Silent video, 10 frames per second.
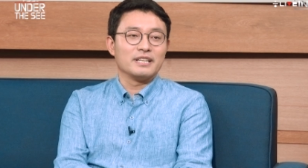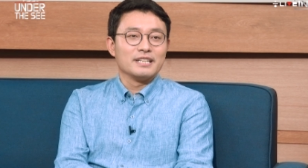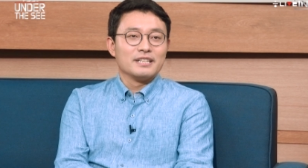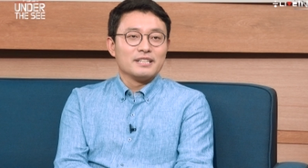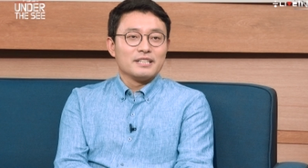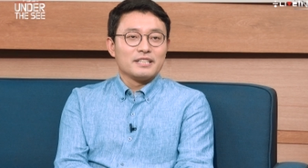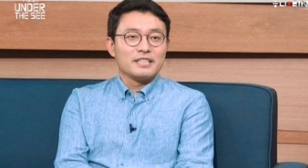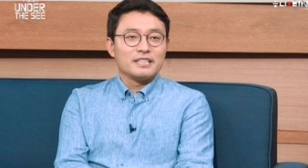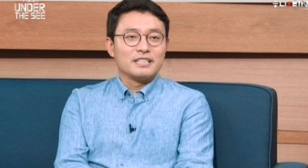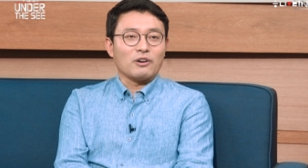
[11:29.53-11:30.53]
네.
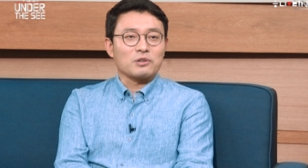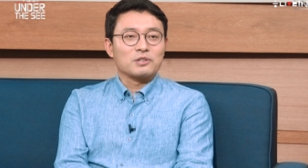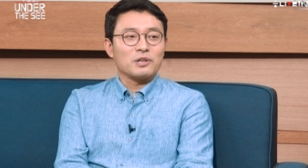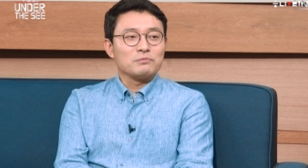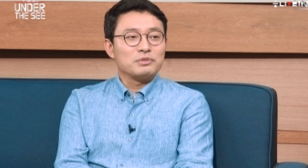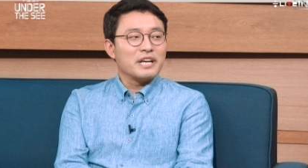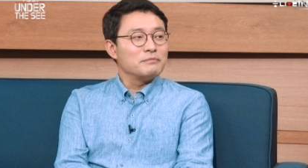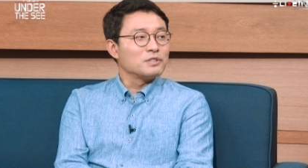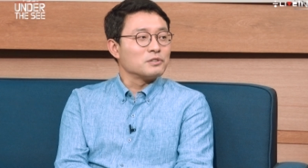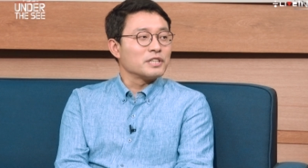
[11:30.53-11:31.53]
이 그 어떤
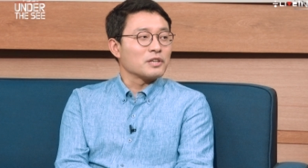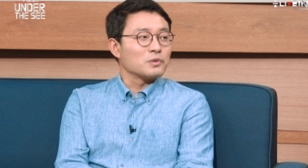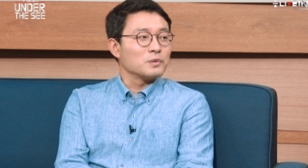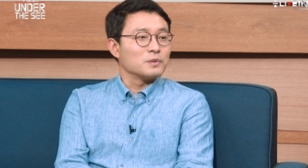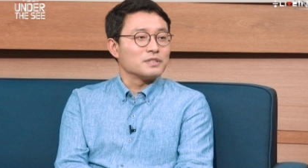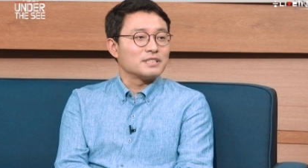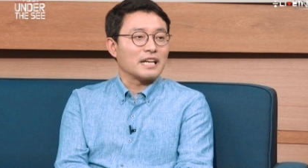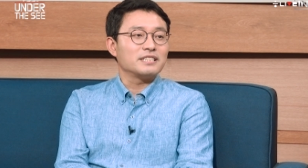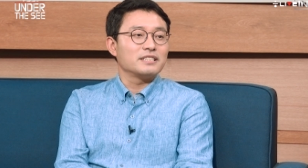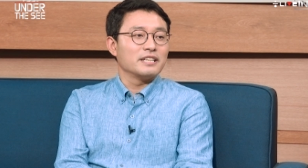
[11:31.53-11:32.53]
프레임 전쟁도
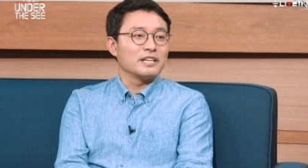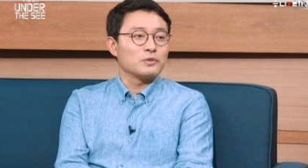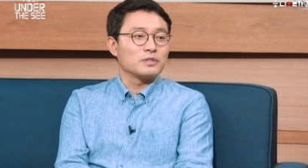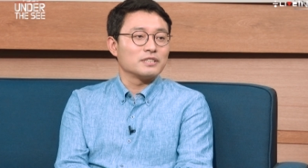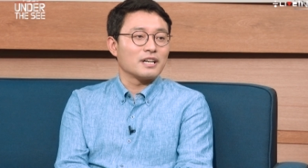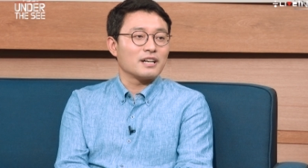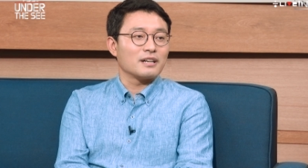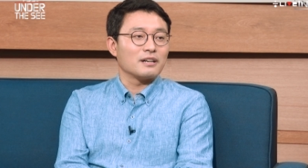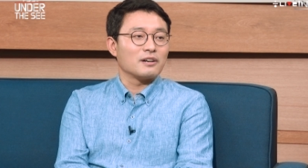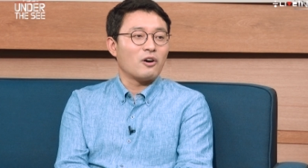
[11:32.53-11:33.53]
자식 얘기로
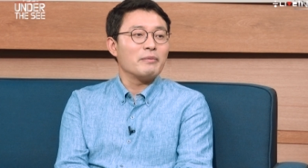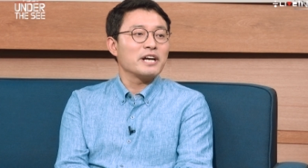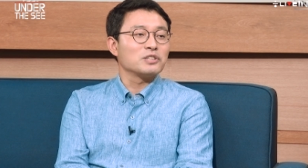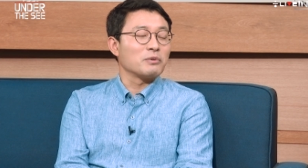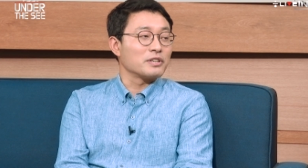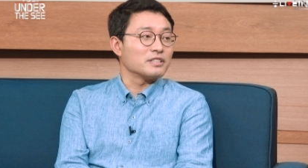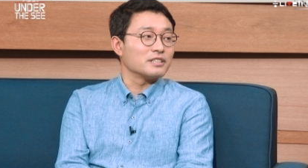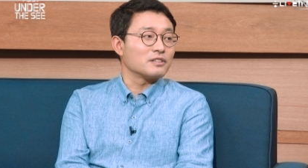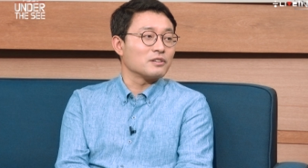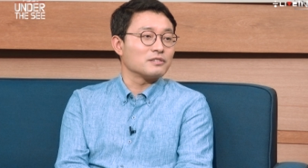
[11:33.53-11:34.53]
그냥 허망해져 버리는
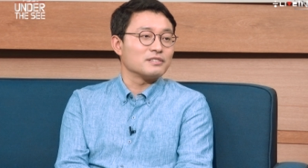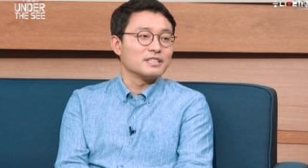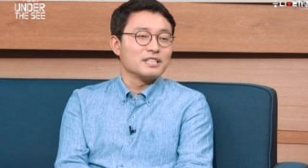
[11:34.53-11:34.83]
그런